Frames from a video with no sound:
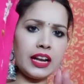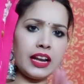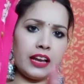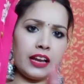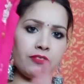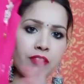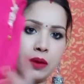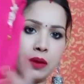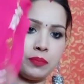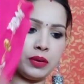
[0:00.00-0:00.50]
लाइक
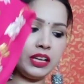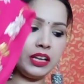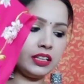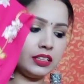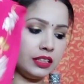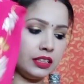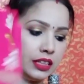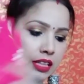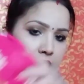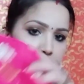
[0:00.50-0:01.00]

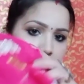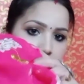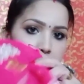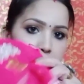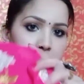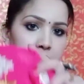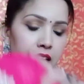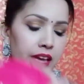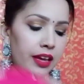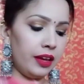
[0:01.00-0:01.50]
फैब्रिक दिया
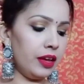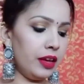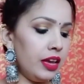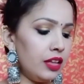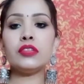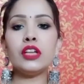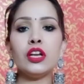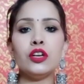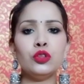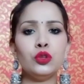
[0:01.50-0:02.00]
गया है
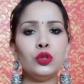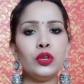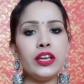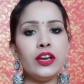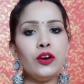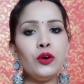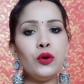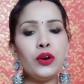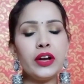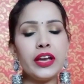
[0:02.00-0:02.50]
तो
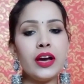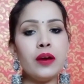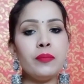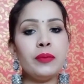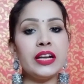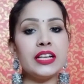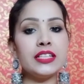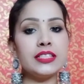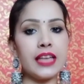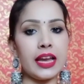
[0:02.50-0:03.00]
ये हो गया
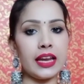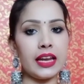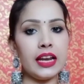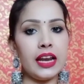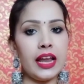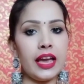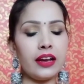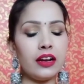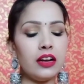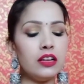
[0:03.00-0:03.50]
हमारा सेकेंड
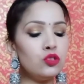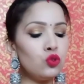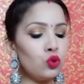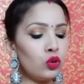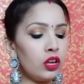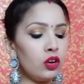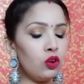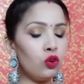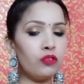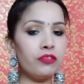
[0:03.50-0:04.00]
लहंगा जो
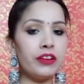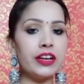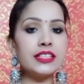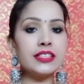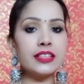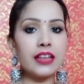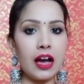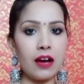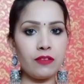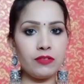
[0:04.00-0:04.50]
कि लुक वाइज
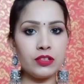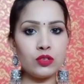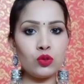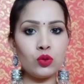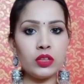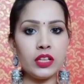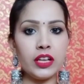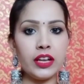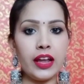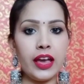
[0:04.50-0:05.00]
काफ़ी
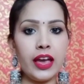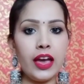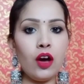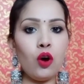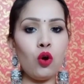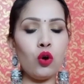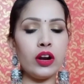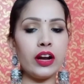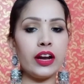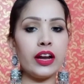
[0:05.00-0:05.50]
सुंदर है
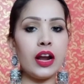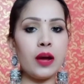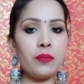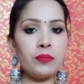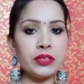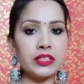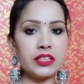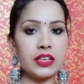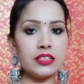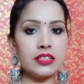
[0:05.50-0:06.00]
और अगर आप
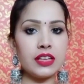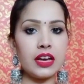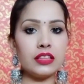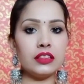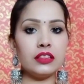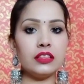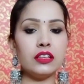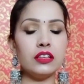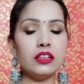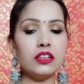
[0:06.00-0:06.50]
इसके
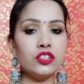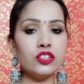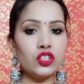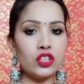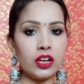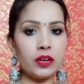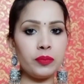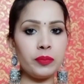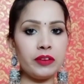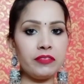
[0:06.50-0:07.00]
साथ
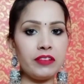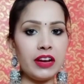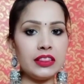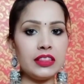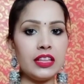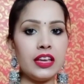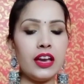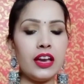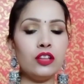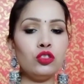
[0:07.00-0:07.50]
श्रग
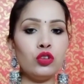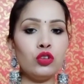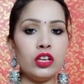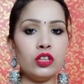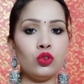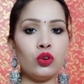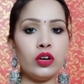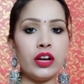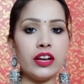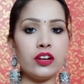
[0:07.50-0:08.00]
बनवाती हैं तो ये
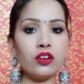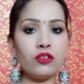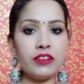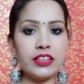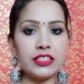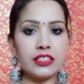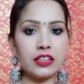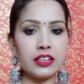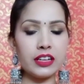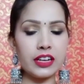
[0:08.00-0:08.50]
थोड़ा इंडो
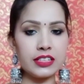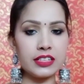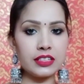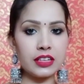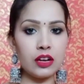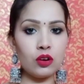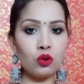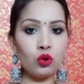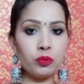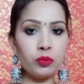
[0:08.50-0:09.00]
वेस्टर्न ड्रेस
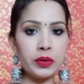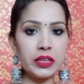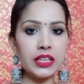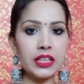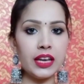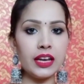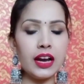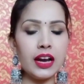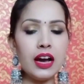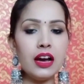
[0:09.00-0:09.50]
का लुक भी
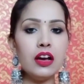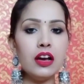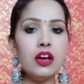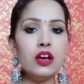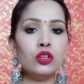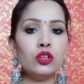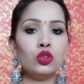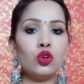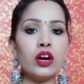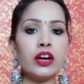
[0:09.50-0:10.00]
देगा
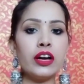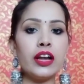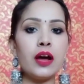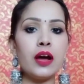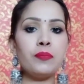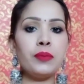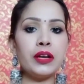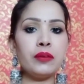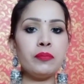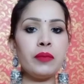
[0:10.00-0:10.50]
तो अगर
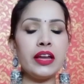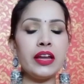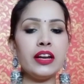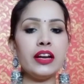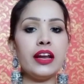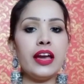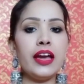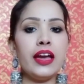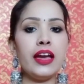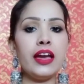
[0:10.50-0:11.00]
आप
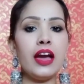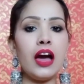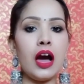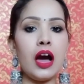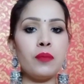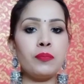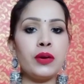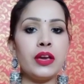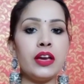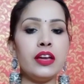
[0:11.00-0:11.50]
अनमेरिड हैं
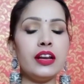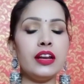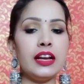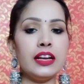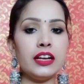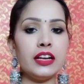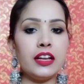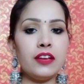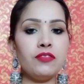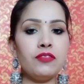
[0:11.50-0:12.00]
आपके
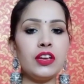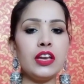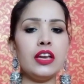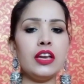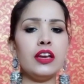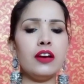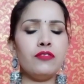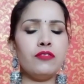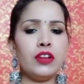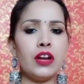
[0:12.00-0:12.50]
रिलेटिव की
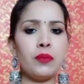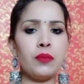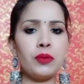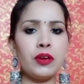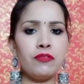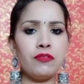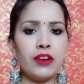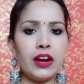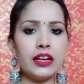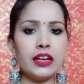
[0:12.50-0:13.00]
या फिर आपकी
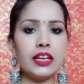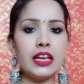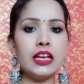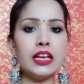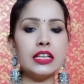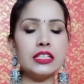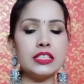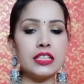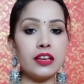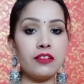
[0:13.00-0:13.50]
फ्रेंड की
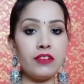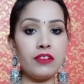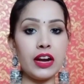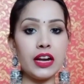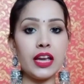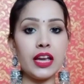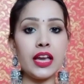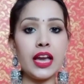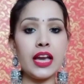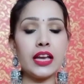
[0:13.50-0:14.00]
किसी की
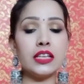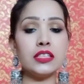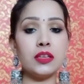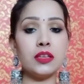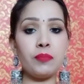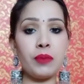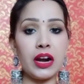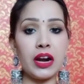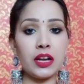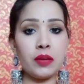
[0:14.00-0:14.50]
वेडिंग है किसी
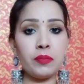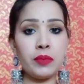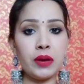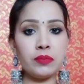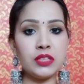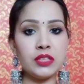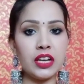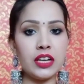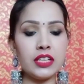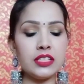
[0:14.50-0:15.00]
पार्टी में आप
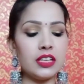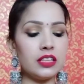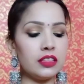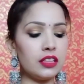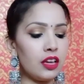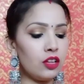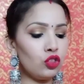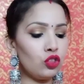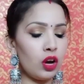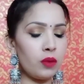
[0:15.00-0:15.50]
जाना चाहती
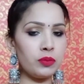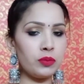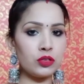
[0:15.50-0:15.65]
हैं तो आप